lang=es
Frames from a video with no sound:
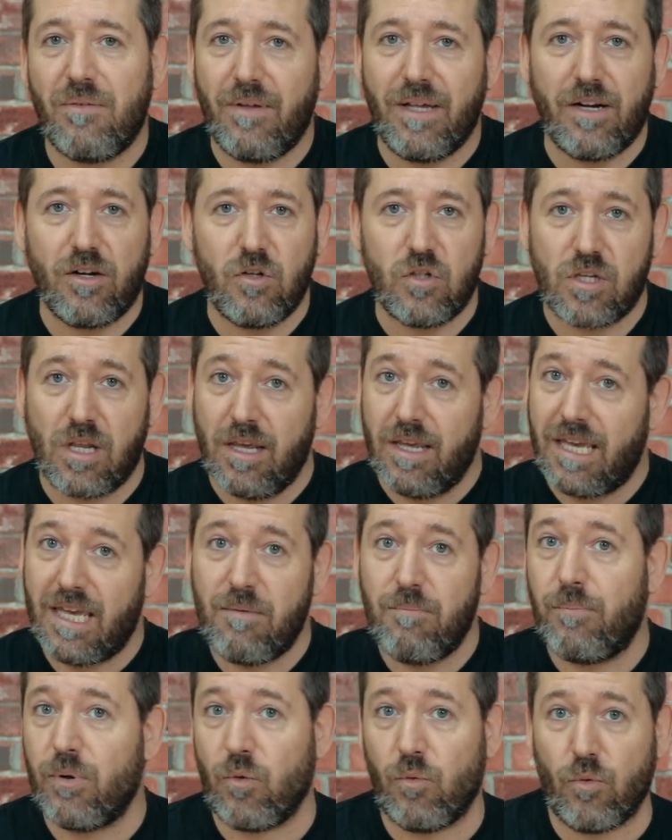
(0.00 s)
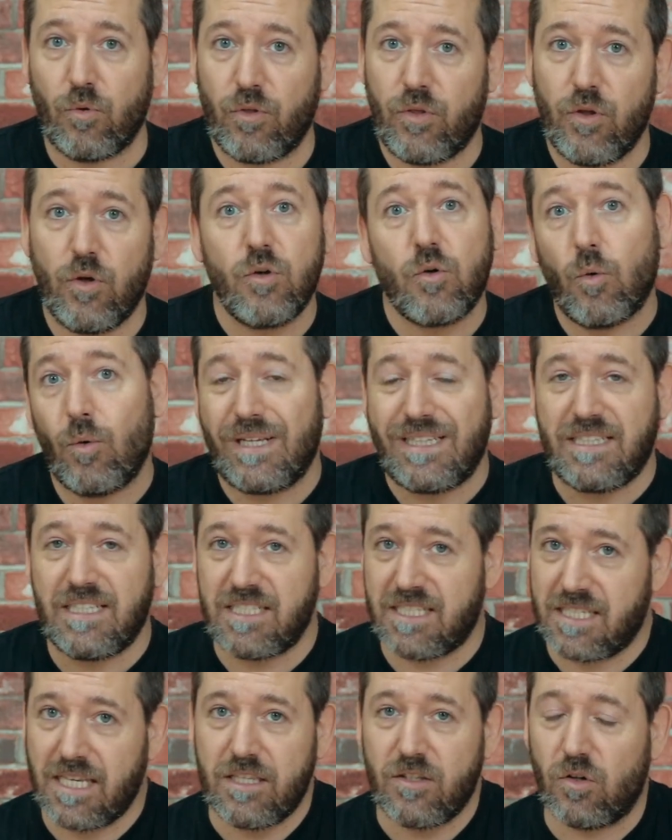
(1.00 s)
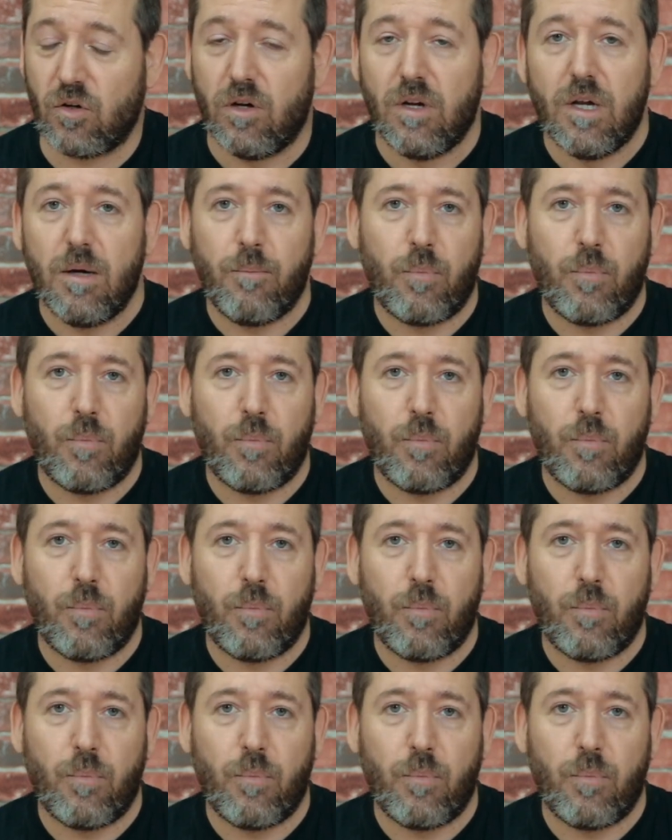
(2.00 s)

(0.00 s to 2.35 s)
verlos en producción o en diseño,